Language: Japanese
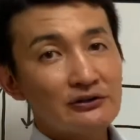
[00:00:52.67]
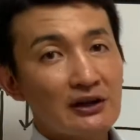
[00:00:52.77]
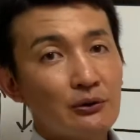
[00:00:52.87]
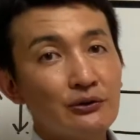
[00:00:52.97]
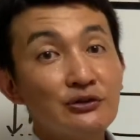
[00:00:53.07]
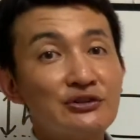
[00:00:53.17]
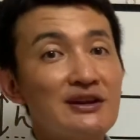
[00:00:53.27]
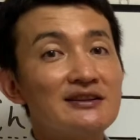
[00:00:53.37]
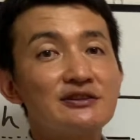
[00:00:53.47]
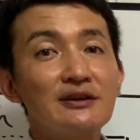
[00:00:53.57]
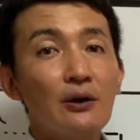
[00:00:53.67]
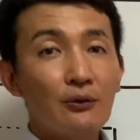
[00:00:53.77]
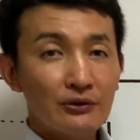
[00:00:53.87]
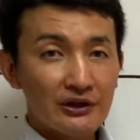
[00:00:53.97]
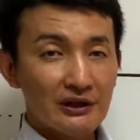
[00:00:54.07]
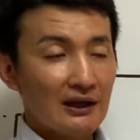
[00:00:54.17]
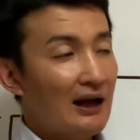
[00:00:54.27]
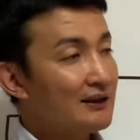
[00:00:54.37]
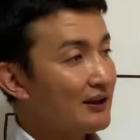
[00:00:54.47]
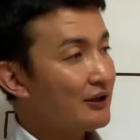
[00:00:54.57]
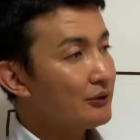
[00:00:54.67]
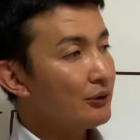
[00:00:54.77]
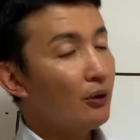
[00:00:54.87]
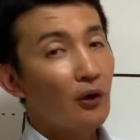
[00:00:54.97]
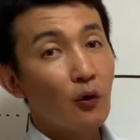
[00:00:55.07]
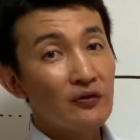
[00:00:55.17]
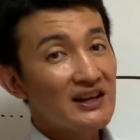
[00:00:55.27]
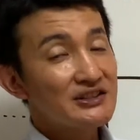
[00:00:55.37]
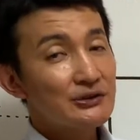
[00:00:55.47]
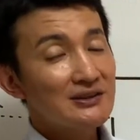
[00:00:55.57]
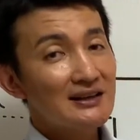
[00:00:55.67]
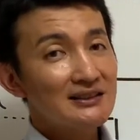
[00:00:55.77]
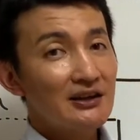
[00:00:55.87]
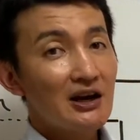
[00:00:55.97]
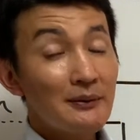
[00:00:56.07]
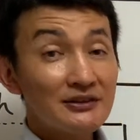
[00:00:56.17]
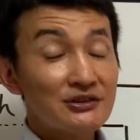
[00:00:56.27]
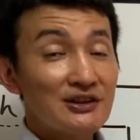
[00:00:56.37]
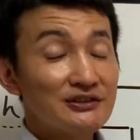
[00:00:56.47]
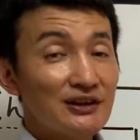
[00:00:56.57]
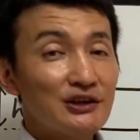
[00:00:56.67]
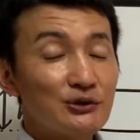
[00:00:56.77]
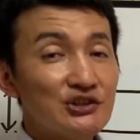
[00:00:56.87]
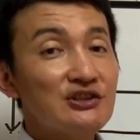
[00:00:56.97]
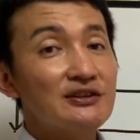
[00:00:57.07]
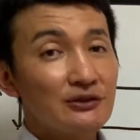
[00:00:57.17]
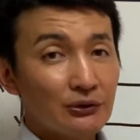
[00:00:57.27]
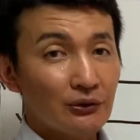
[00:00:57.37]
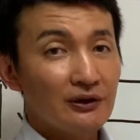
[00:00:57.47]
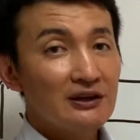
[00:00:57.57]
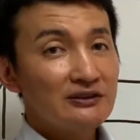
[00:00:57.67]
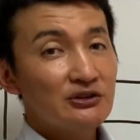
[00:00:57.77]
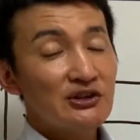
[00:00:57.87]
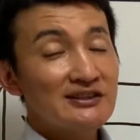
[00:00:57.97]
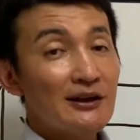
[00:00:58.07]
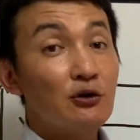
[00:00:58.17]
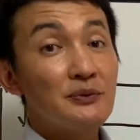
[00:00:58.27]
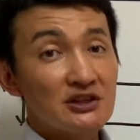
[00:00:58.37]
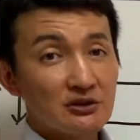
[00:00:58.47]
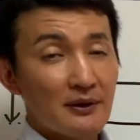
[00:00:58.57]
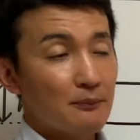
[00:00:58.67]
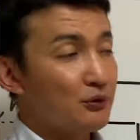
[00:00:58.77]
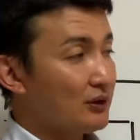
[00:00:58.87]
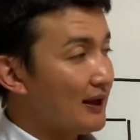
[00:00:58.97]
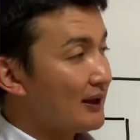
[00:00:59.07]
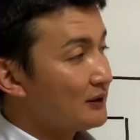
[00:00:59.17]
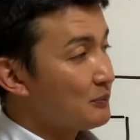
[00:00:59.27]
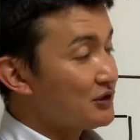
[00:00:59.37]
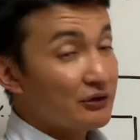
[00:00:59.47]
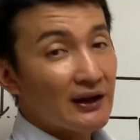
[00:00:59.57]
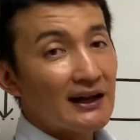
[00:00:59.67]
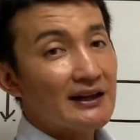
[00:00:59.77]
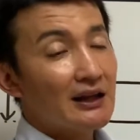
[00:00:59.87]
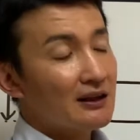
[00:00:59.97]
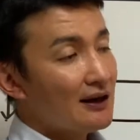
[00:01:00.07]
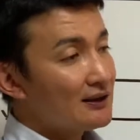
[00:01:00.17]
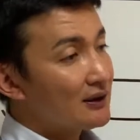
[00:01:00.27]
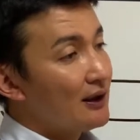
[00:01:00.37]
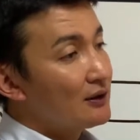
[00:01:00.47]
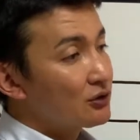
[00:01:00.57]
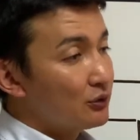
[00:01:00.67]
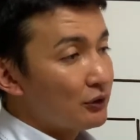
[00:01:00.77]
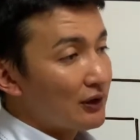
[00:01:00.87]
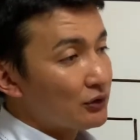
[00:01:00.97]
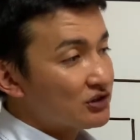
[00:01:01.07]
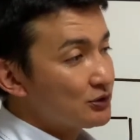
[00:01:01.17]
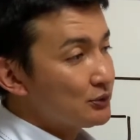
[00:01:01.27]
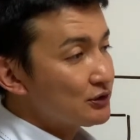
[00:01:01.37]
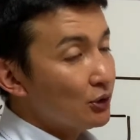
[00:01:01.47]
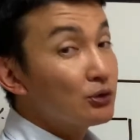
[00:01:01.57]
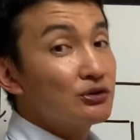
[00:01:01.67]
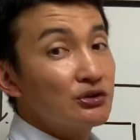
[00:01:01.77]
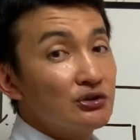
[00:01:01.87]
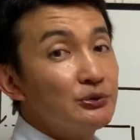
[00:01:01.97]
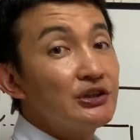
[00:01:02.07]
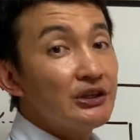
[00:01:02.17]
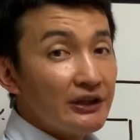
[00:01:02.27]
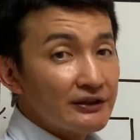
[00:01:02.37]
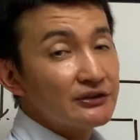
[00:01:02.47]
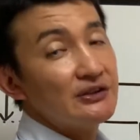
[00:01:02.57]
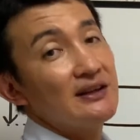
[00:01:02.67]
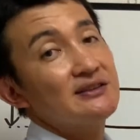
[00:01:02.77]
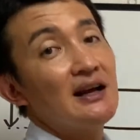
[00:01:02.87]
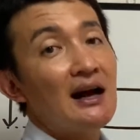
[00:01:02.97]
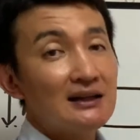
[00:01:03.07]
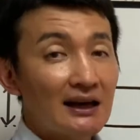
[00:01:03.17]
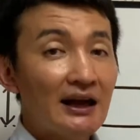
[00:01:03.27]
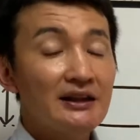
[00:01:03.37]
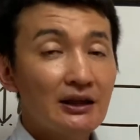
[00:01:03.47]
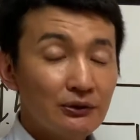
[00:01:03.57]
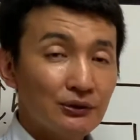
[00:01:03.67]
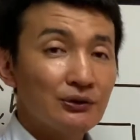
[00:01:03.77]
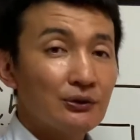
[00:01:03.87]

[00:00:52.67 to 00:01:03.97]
なるほど水圧は大きい。反対に言うと、同じ深さならば水圧は等しいですよと。そして最後3つ目、物体が水の中にあったら、その物体を潰そうとする向きに水圧が働いているというこ